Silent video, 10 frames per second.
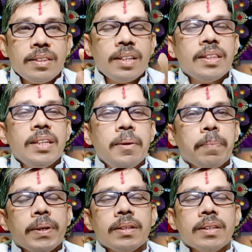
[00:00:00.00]
तृतीय
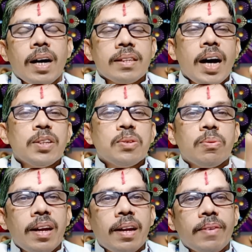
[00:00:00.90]
पद अर्थात
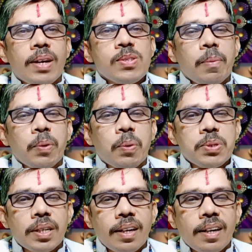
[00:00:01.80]
तुला नवांसा में
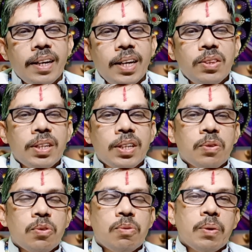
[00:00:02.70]
गोचर कर रहे हैं तीन
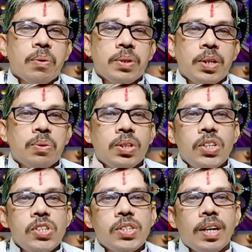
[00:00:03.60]
अक्टूबर को ये
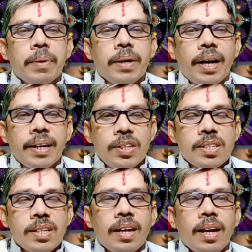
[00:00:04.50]
द्वितीय चरण में आएंगे
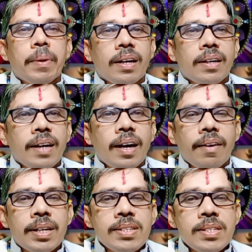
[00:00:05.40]
जिसका नाम है कन्या
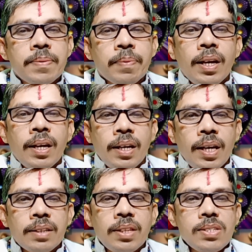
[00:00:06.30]
नवांश
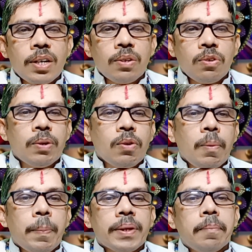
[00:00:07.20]
इकतीस अक्टूबर
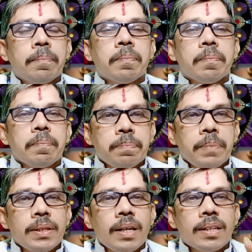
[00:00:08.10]
को प्रथम
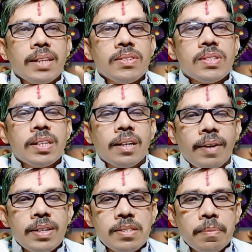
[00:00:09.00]
पद अर्थात सिंह
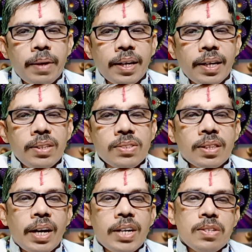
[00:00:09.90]
नवांश में आएंगे
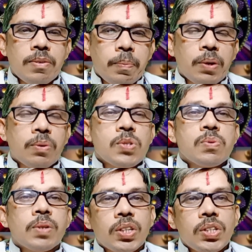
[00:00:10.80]
सत्ताईस नवंबर को
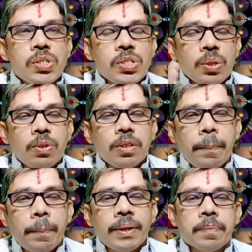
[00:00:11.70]
अश्विनी के चतुर्थ
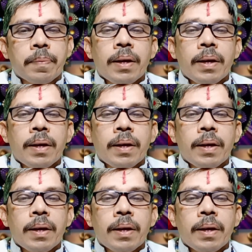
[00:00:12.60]
पद